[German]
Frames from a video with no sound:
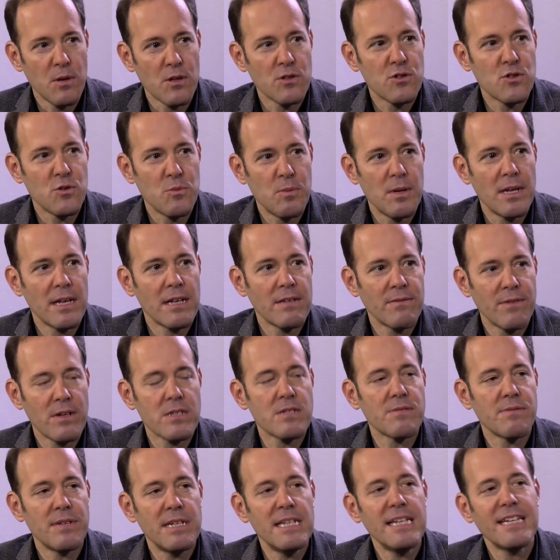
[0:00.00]
mal zu überlegen,
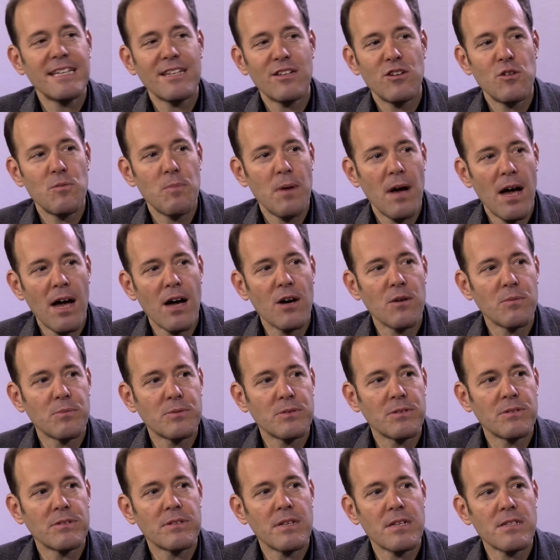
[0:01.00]
was will ich denn
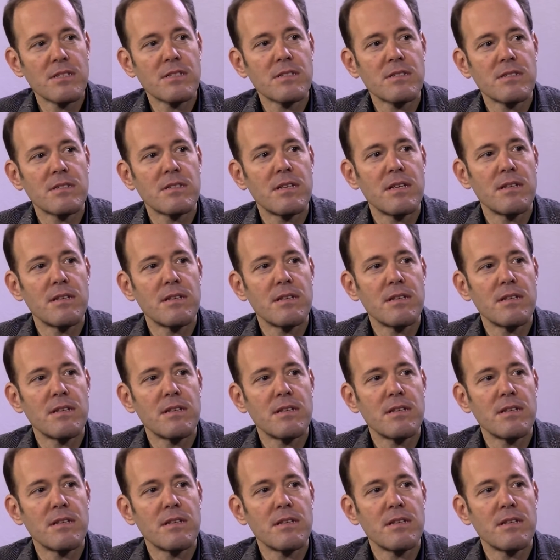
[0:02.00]
überhaupt und das,